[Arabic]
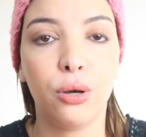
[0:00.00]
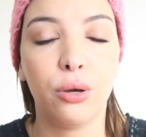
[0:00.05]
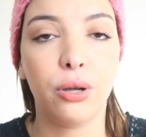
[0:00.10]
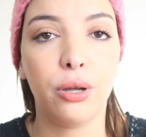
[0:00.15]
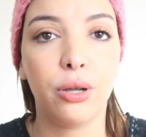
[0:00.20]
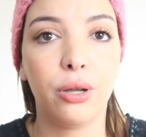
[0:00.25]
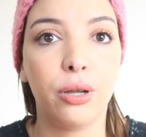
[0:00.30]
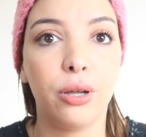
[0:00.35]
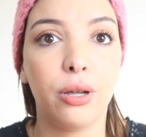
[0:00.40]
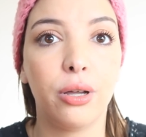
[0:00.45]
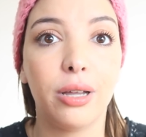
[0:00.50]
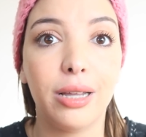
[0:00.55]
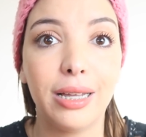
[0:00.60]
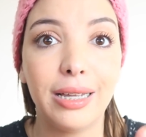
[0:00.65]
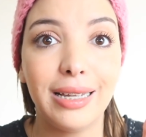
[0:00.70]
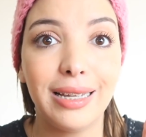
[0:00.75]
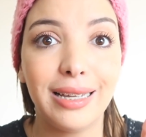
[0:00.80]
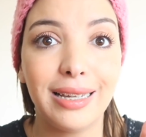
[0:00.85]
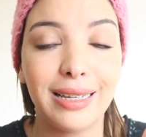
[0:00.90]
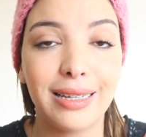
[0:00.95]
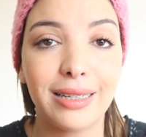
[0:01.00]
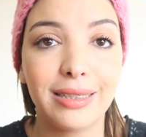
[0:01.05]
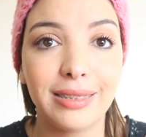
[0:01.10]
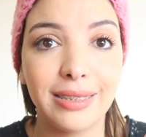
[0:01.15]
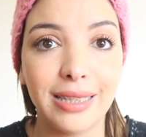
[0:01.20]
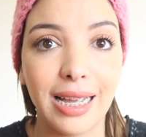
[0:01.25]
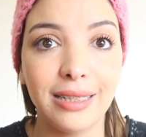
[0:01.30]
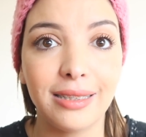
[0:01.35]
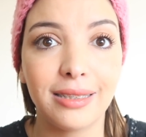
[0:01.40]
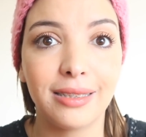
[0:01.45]
آه
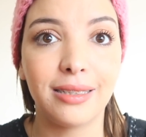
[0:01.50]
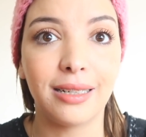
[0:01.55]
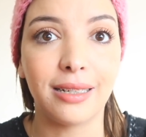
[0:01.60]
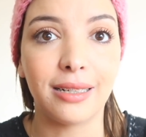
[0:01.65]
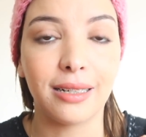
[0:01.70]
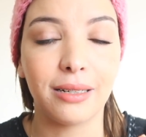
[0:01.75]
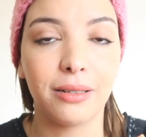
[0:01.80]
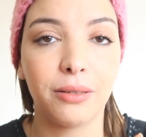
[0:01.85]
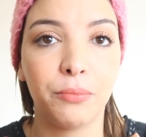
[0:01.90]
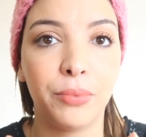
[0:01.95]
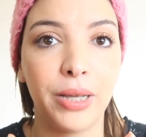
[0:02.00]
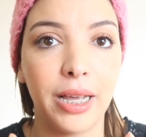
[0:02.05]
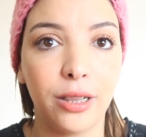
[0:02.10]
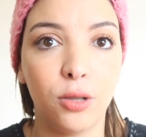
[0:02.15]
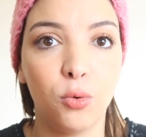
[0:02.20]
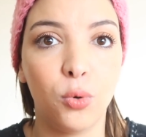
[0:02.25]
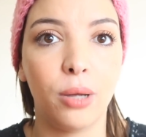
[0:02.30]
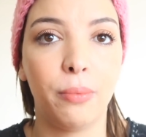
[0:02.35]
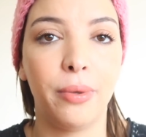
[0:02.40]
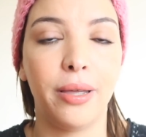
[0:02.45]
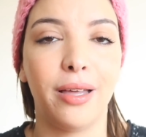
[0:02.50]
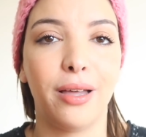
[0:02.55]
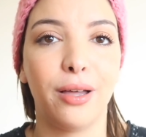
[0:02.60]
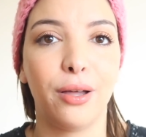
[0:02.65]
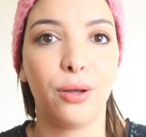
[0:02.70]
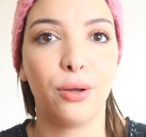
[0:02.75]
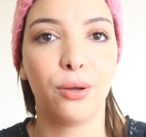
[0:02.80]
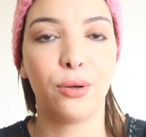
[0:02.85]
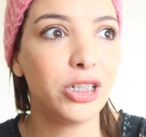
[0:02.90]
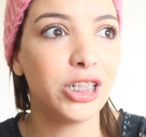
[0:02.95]
تاثر بهذا الوباء
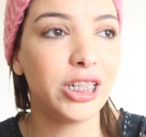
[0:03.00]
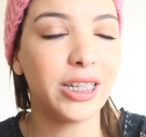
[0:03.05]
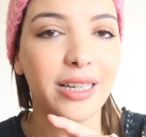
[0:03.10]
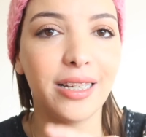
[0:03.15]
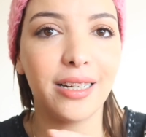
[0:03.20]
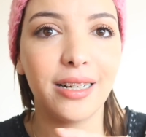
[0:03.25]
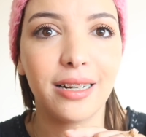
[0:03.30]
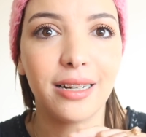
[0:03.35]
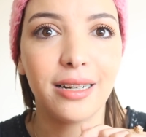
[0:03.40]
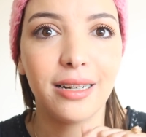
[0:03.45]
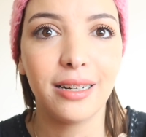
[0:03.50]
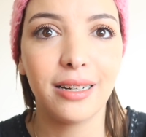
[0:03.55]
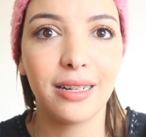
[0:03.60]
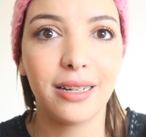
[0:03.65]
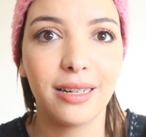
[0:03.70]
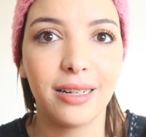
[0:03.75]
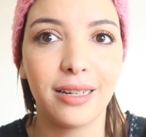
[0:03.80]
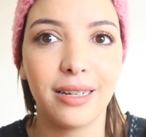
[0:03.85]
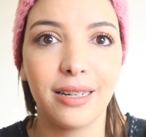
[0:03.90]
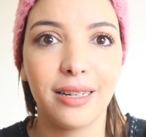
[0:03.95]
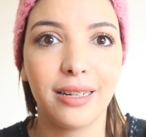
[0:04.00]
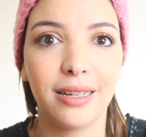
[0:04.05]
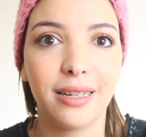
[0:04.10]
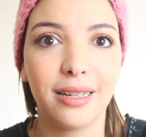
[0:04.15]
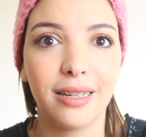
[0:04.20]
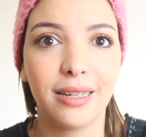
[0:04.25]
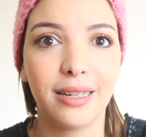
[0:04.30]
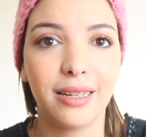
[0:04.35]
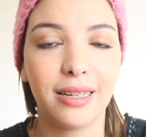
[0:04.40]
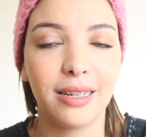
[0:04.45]
ماشي غير آه
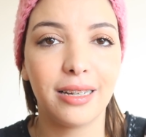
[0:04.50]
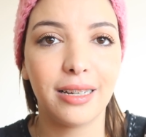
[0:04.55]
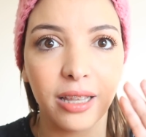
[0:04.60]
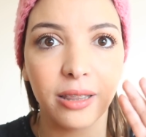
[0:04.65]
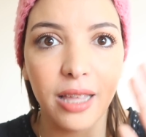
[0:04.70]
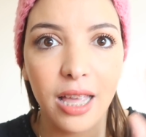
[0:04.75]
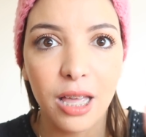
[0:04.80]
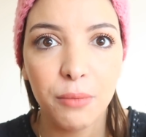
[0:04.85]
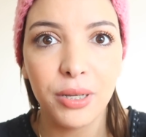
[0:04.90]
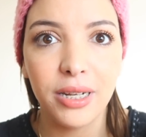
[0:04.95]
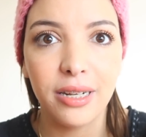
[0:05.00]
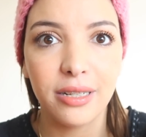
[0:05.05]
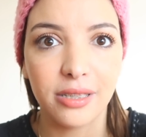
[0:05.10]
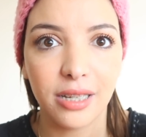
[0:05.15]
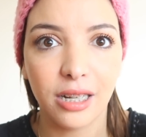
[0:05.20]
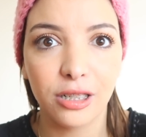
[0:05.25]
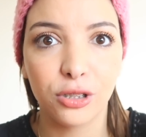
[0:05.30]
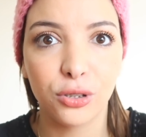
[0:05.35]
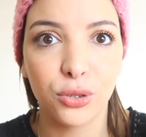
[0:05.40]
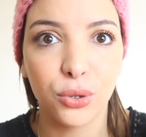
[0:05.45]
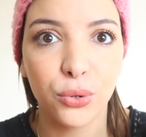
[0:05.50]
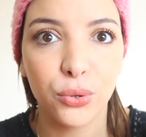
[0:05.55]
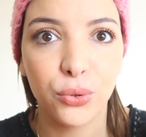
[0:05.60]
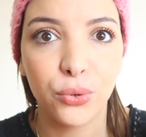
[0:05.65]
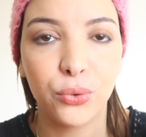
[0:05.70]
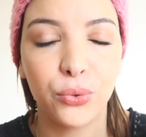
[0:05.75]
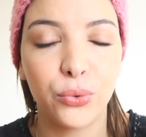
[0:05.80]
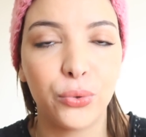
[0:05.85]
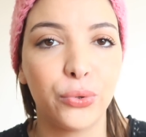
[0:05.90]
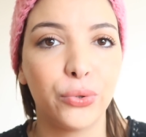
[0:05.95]
قدامي اللي
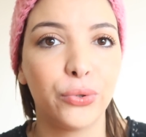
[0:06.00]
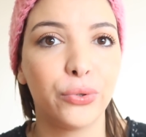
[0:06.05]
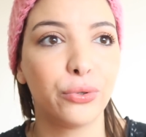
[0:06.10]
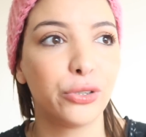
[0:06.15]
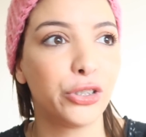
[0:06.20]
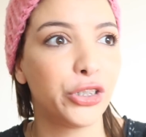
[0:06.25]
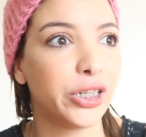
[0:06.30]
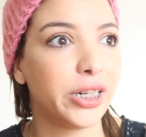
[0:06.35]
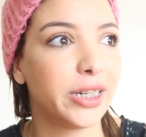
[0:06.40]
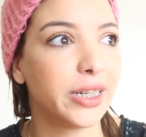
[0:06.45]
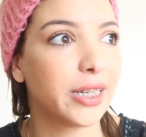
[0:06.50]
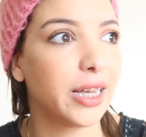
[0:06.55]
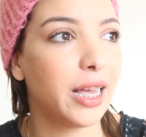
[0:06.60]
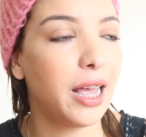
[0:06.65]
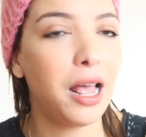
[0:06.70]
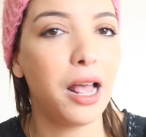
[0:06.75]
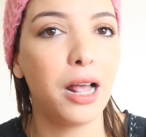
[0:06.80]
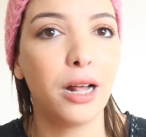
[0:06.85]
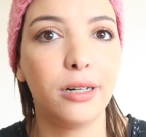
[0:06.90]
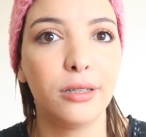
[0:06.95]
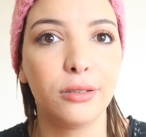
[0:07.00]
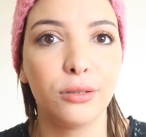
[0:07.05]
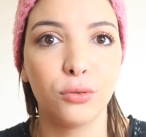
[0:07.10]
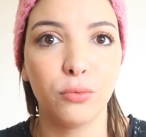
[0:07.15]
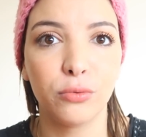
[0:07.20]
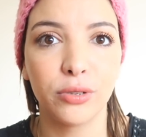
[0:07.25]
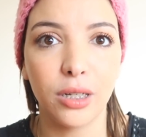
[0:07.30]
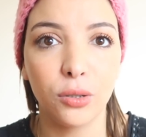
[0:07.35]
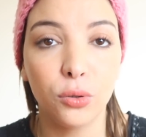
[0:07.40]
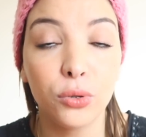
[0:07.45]
تاثروا والشركات
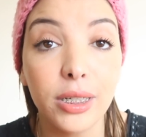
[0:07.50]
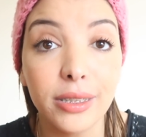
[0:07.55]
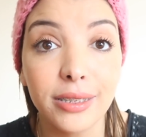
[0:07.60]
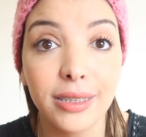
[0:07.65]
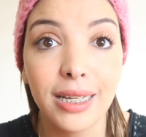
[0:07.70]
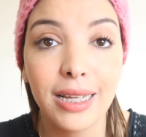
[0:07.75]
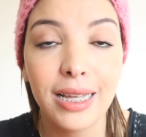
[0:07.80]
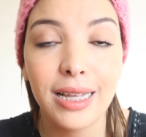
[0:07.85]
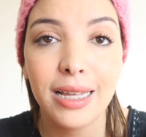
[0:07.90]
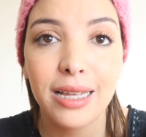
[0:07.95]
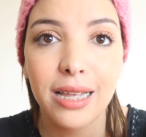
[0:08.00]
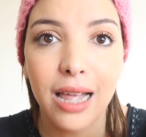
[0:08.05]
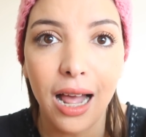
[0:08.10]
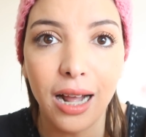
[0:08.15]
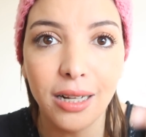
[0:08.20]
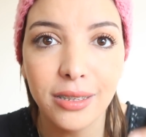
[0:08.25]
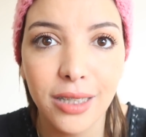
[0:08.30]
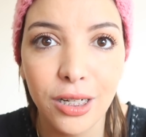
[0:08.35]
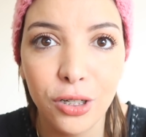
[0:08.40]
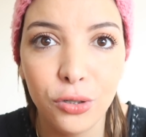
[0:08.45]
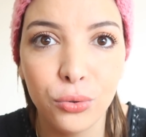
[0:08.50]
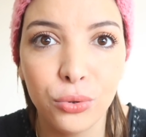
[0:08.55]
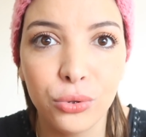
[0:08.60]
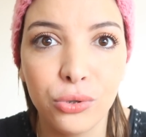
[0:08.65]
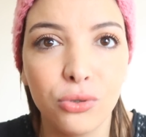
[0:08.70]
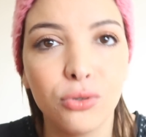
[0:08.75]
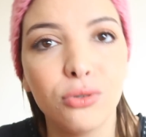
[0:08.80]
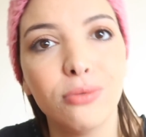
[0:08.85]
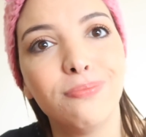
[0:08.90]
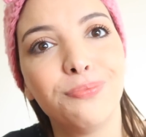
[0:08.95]
والصالونات حتى
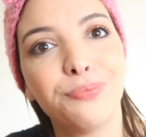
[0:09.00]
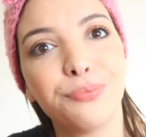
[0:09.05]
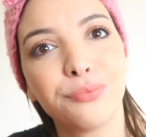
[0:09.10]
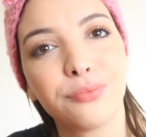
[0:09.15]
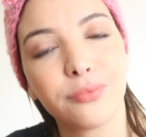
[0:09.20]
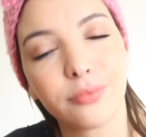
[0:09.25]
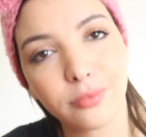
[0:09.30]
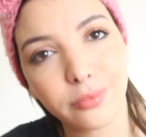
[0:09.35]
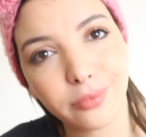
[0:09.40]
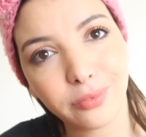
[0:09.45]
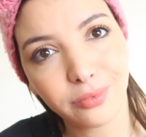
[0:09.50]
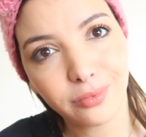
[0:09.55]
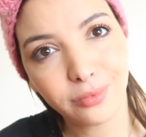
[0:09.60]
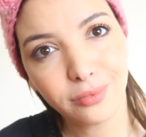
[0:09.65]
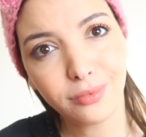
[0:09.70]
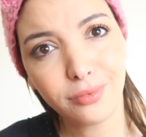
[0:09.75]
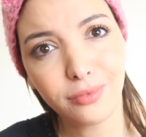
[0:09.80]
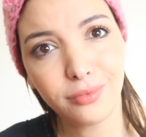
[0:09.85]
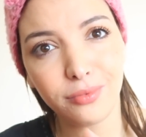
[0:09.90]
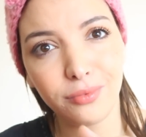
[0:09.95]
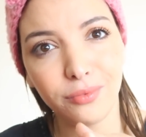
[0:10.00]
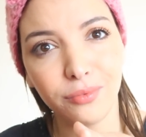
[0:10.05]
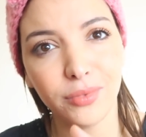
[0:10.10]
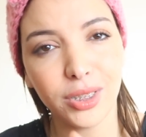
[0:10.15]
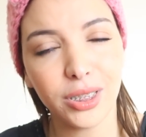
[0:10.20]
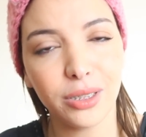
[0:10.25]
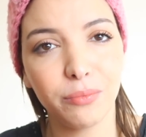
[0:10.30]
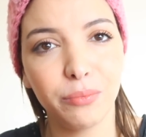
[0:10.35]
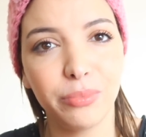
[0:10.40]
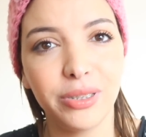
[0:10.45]
اليوتيوب
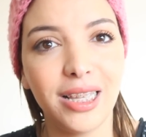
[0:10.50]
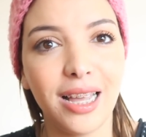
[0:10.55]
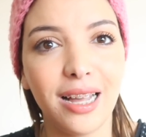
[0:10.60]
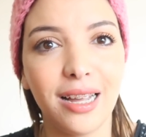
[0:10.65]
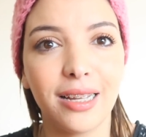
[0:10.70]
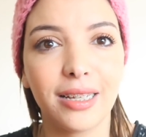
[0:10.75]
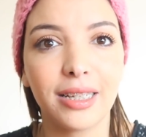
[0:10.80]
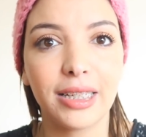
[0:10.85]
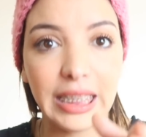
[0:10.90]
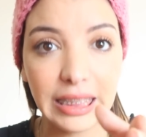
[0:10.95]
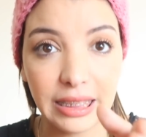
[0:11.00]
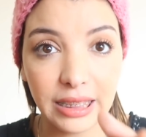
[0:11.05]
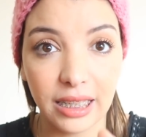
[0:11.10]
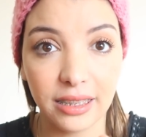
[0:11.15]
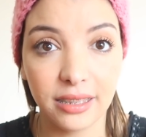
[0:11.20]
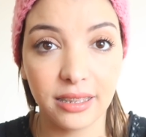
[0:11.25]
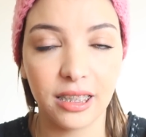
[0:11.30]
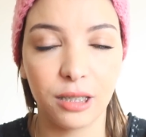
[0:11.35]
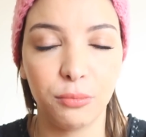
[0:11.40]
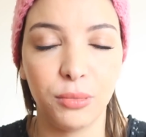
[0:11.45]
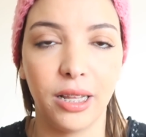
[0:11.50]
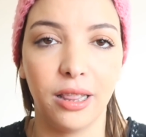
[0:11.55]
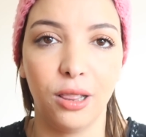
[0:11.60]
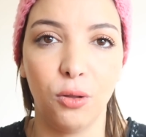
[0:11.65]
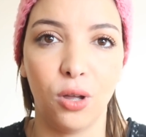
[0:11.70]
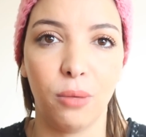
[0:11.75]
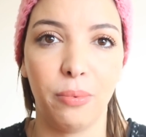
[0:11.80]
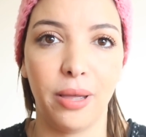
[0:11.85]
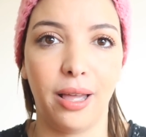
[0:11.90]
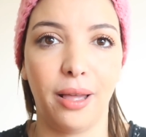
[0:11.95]
بدا كيتاثر من هذا
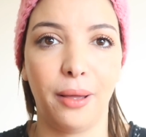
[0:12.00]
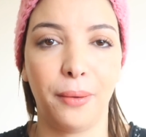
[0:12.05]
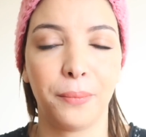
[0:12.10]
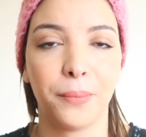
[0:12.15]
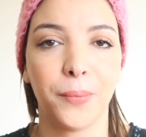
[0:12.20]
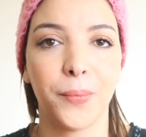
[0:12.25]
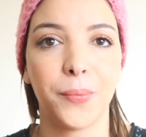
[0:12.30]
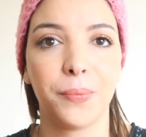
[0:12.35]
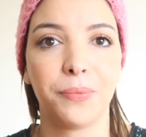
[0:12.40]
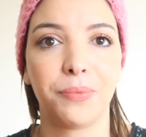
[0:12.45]
الوباء